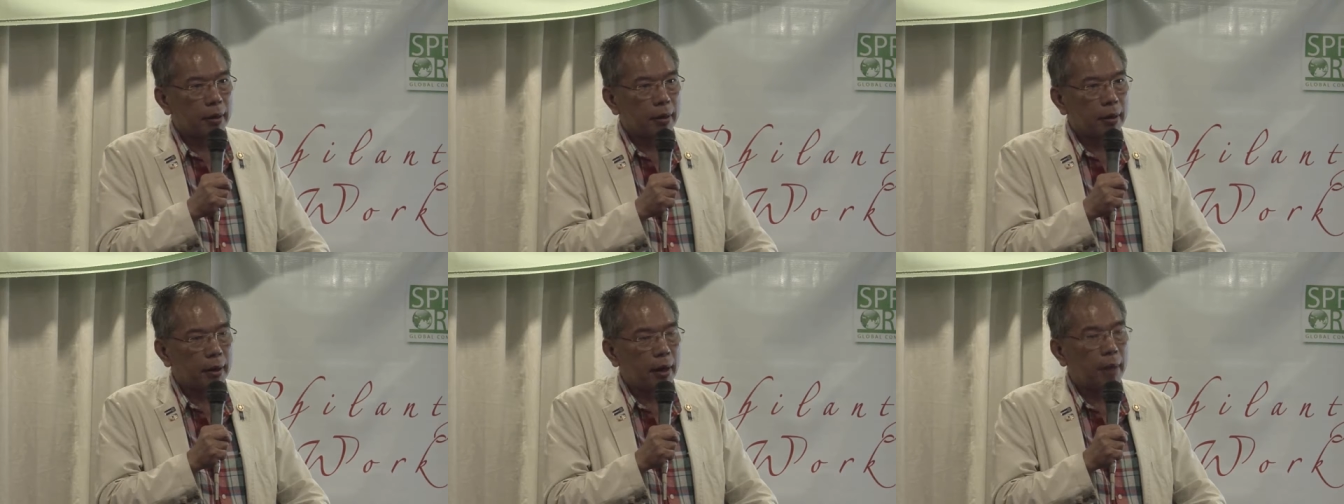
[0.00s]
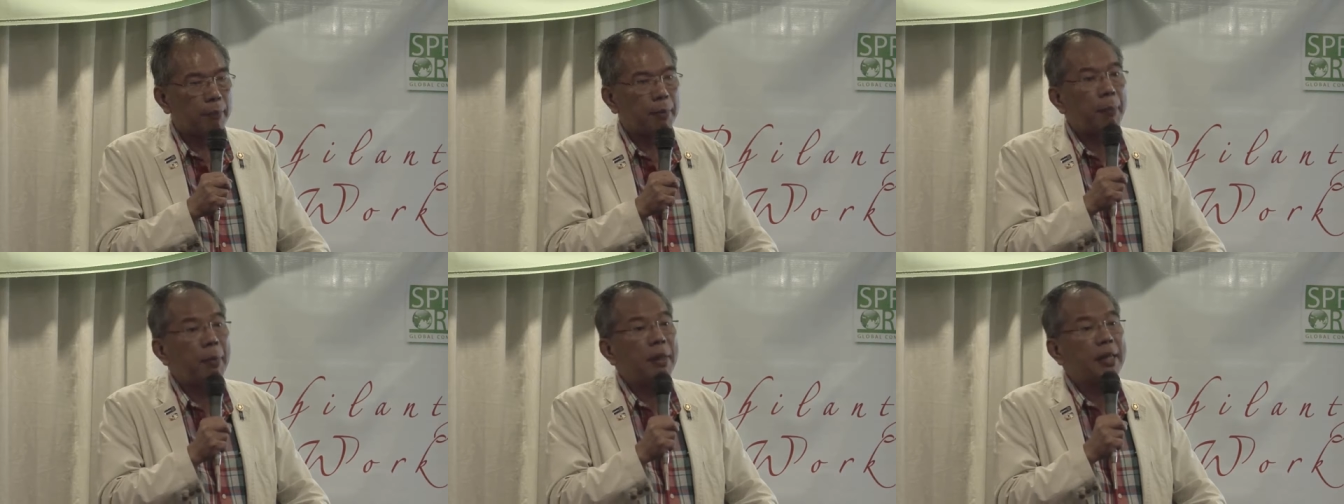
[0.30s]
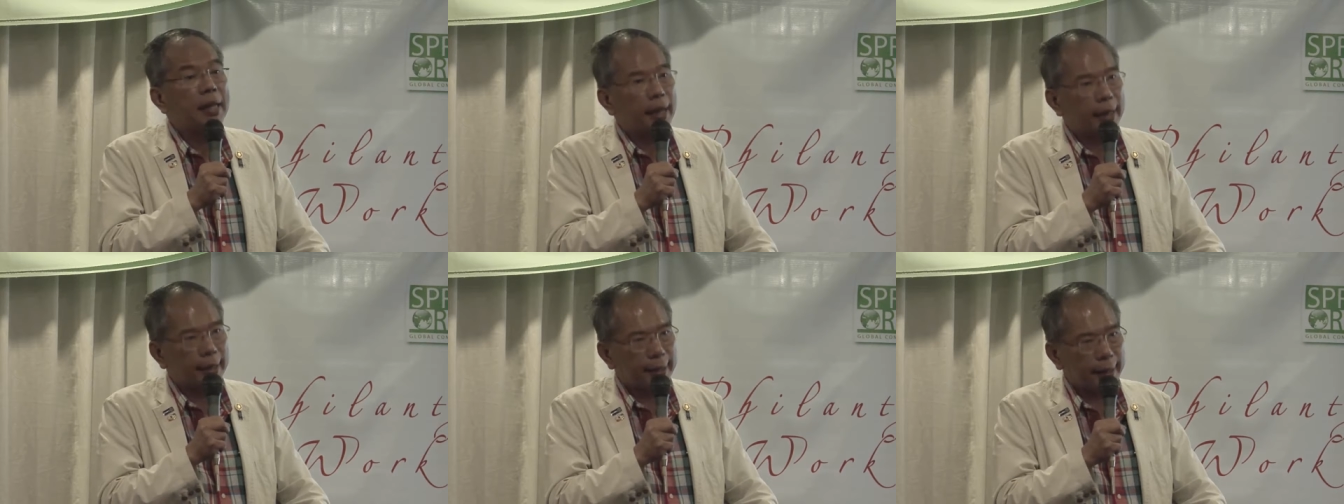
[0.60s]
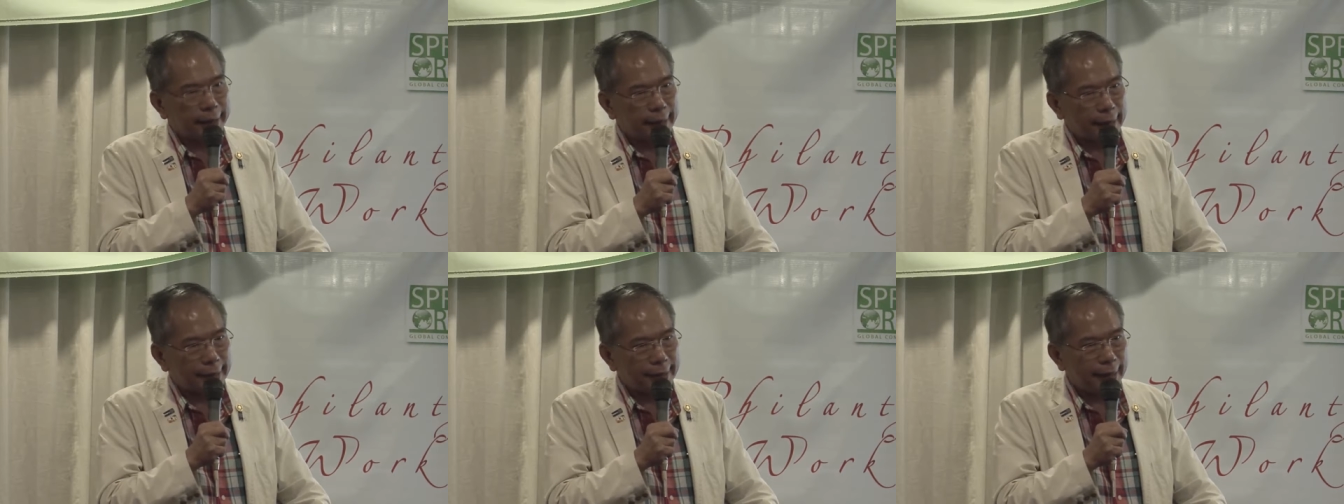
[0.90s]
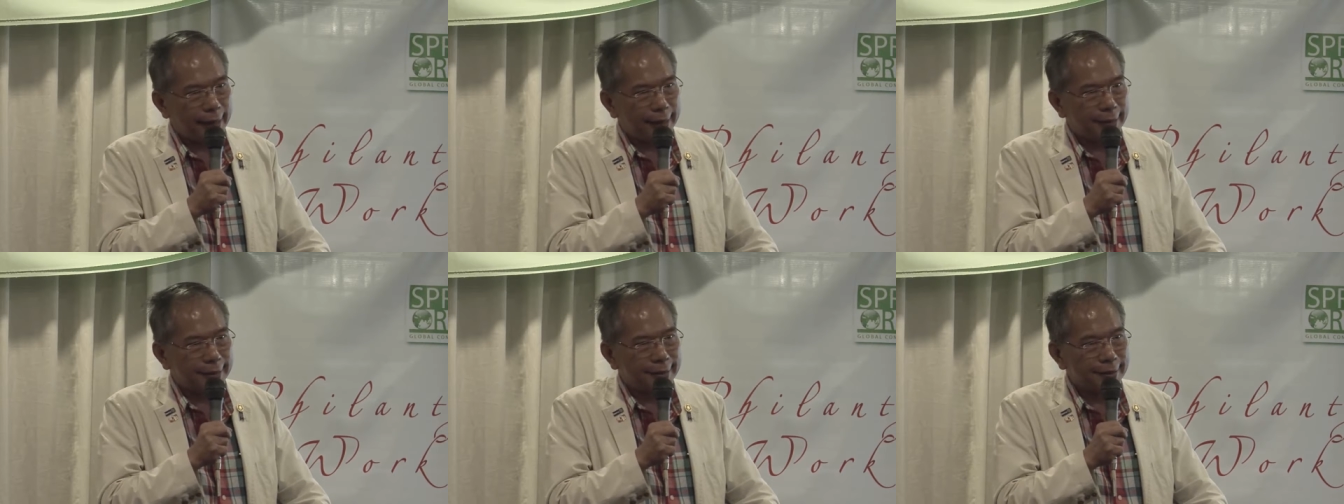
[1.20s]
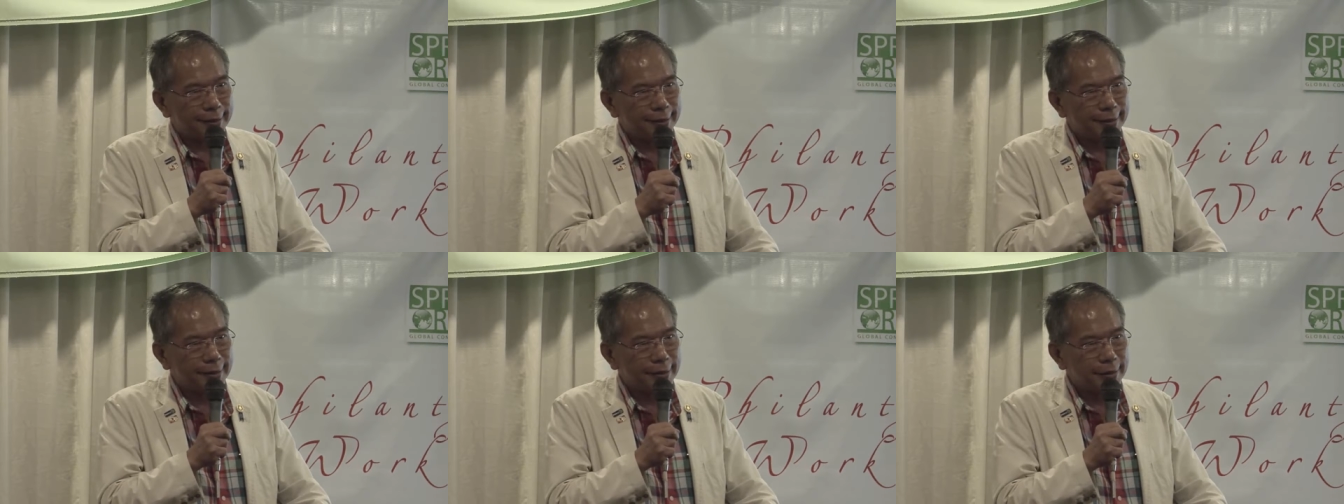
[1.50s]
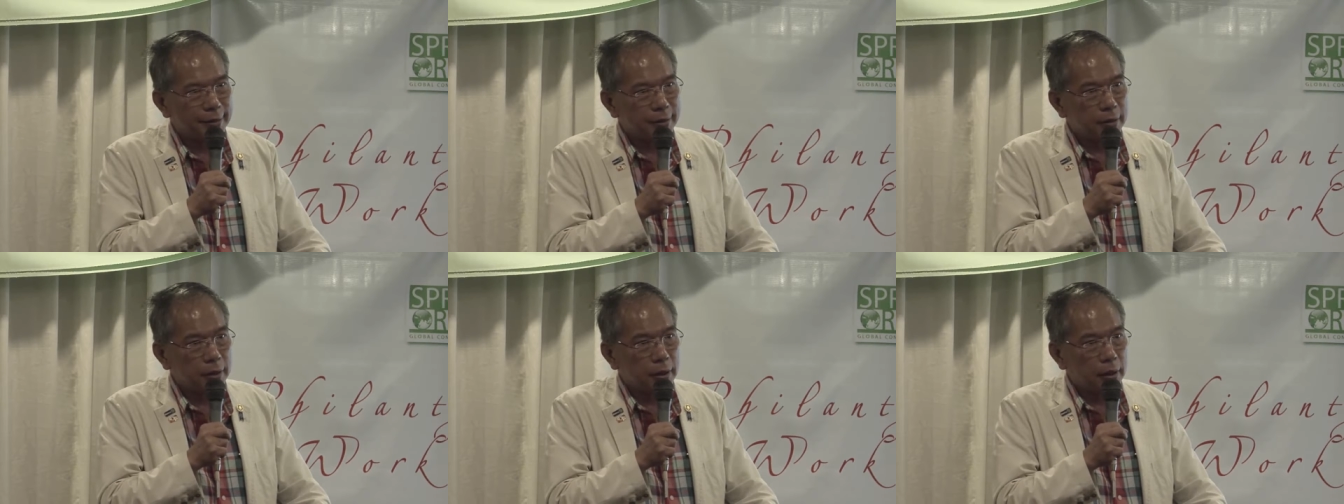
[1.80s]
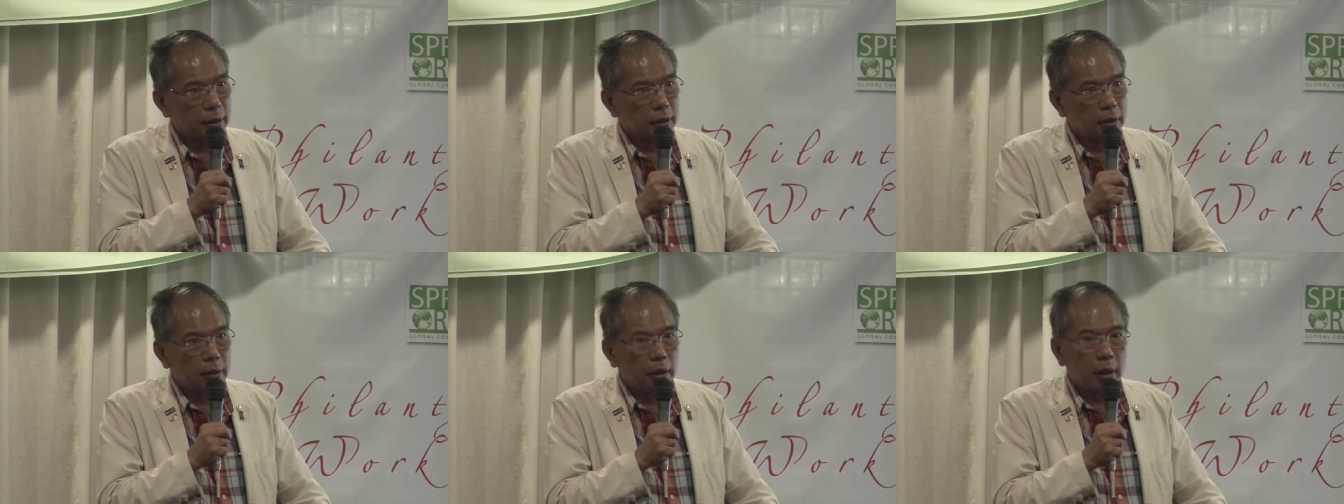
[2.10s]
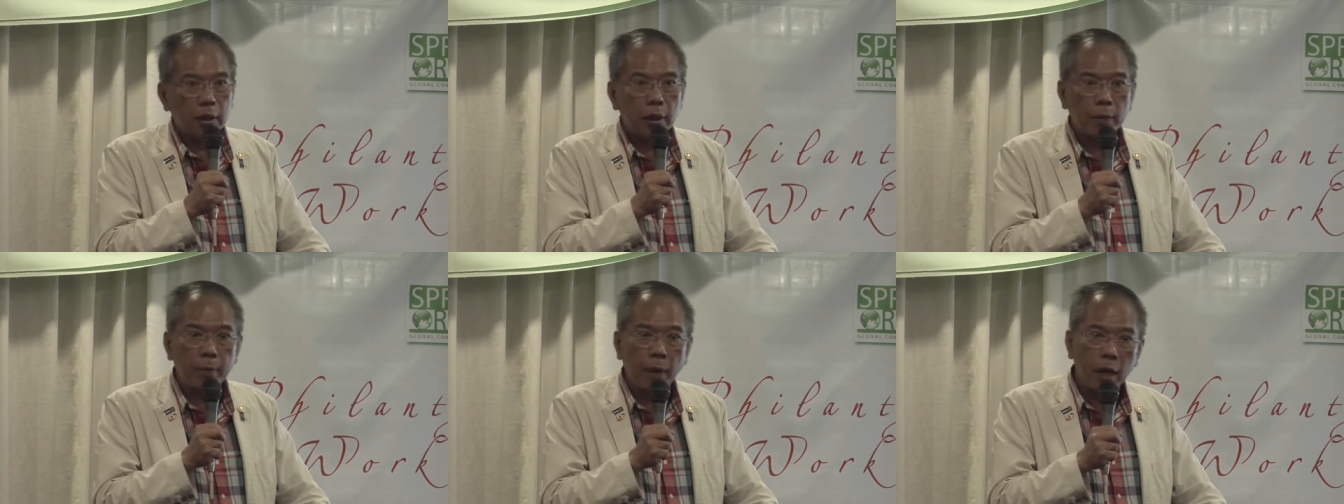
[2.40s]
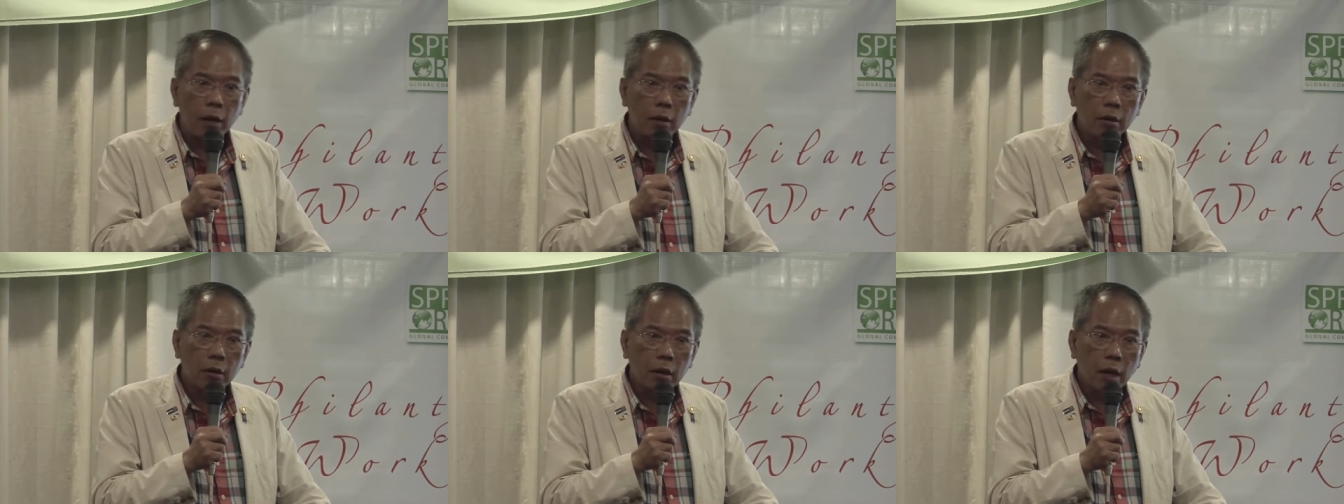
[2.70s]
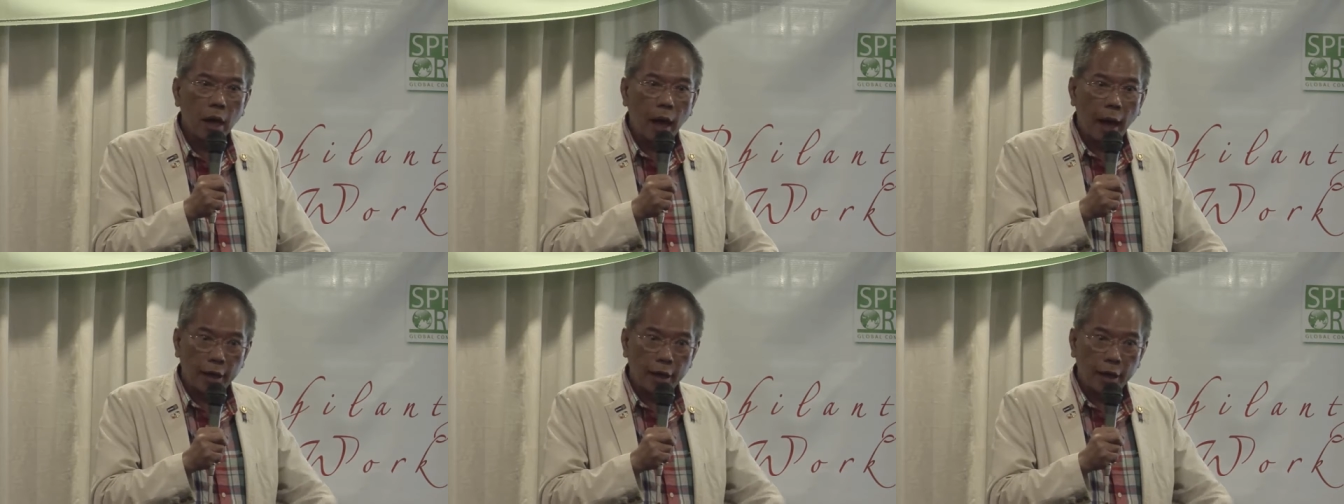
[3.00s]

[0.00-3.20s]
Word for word: ah, papatayin kita dyan. Hindi ba?